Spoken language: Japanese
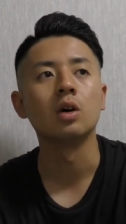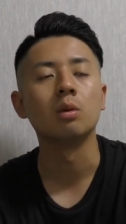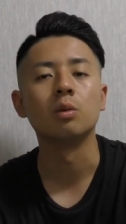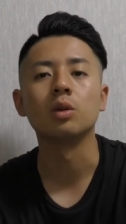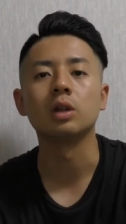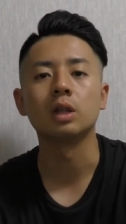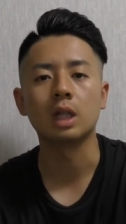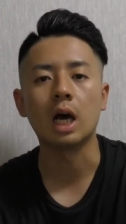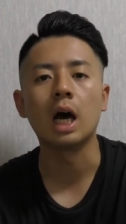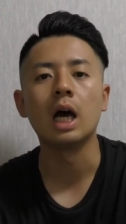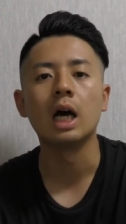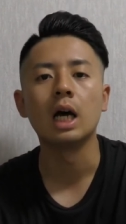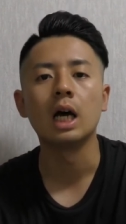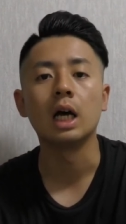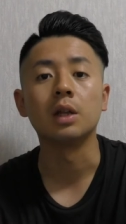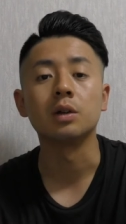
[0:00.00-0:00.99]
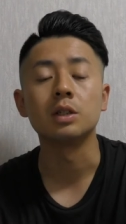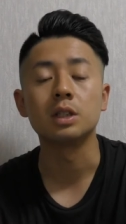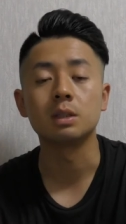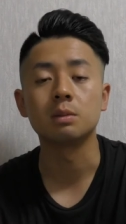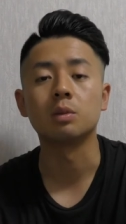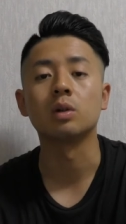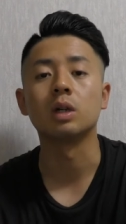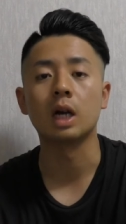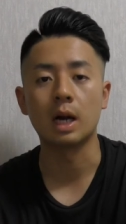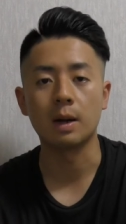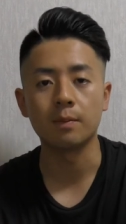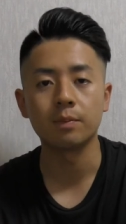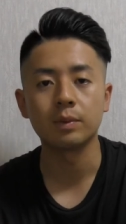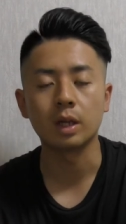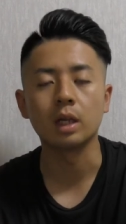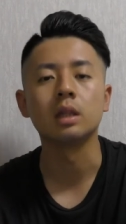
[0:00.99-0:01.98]
思ったあの質問が
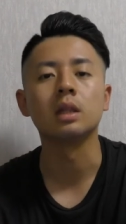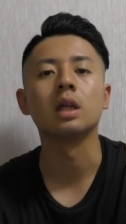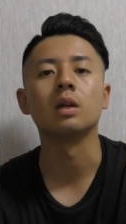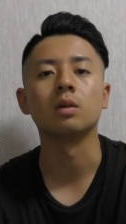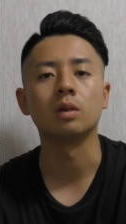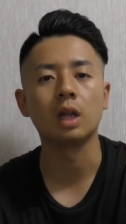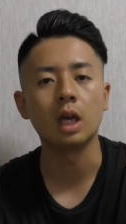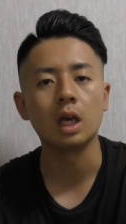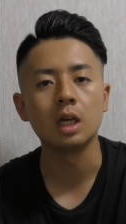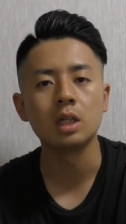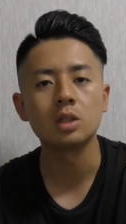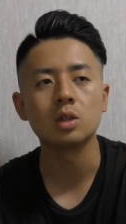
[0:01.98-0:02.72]
あったので、